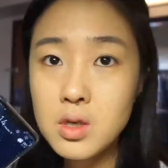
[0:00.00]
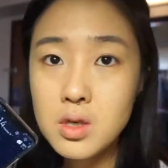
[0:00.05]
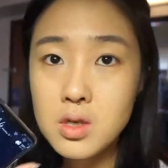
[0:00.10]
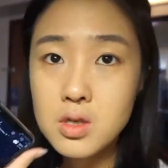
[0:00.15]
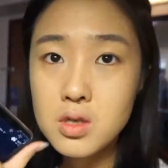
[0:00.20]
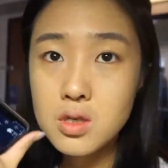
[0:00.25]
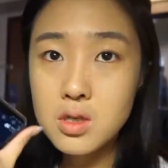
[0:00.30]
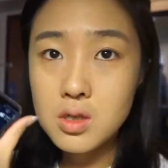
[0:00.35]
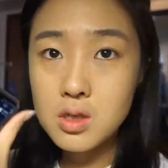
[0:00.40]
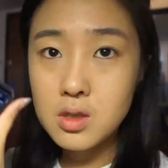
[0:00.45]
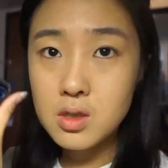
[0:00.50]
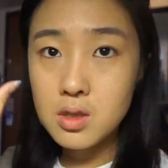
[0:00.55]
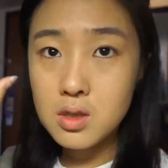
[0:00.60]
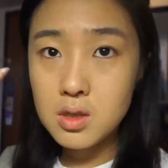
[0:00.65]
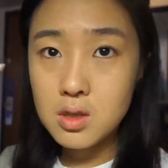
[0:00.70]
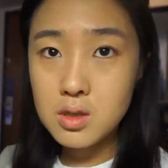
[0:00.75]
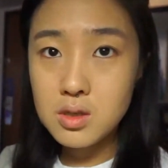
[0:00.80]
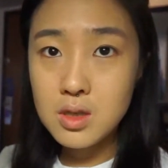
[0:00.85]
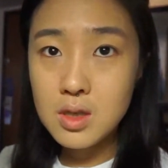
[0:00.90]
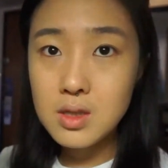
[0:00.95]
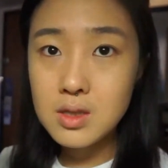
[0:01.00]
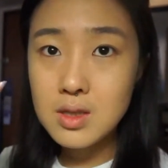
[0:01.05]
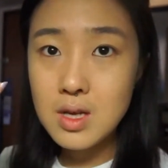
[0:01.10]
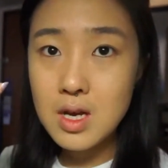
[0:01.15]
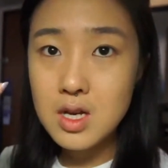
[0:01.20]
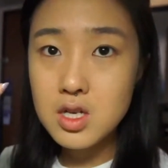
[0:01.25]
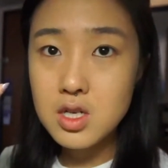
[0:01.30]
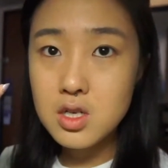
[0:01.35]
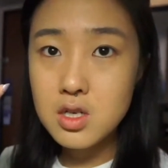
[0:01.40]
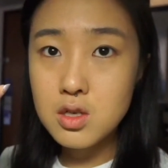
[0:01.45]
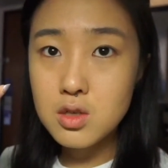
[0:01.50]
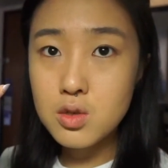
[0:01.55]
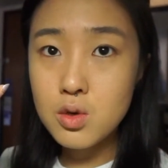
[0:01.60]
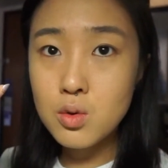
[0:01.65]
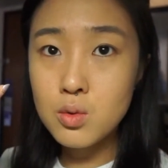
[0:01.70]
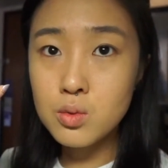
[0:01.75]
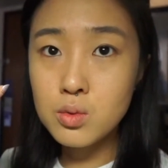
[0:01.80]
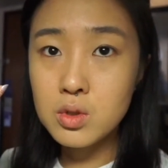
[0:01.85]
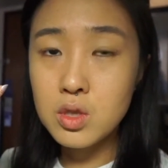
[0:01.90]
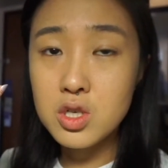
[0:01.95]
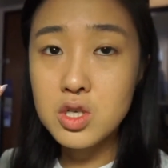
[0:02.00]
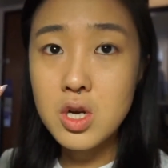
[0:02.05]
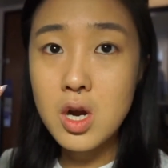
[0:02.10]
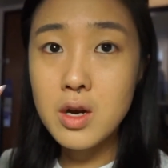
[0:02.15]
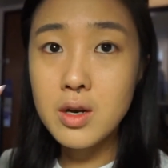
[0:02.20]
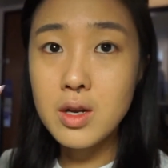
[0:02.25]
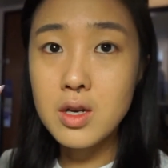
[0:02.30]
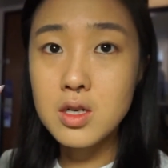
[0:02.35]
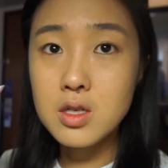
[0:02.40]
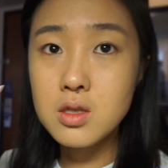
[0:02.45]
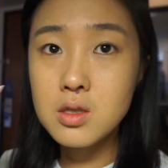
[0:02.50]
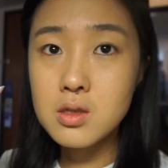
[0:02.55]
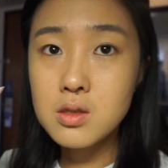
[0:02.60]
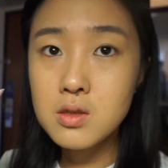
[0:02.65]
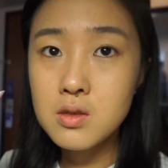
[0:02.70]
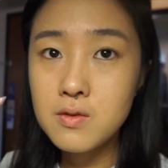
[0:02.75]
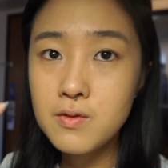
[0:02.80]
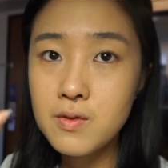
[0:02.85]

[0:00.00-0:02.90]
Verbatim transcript: 以是现在是中午的十二点十四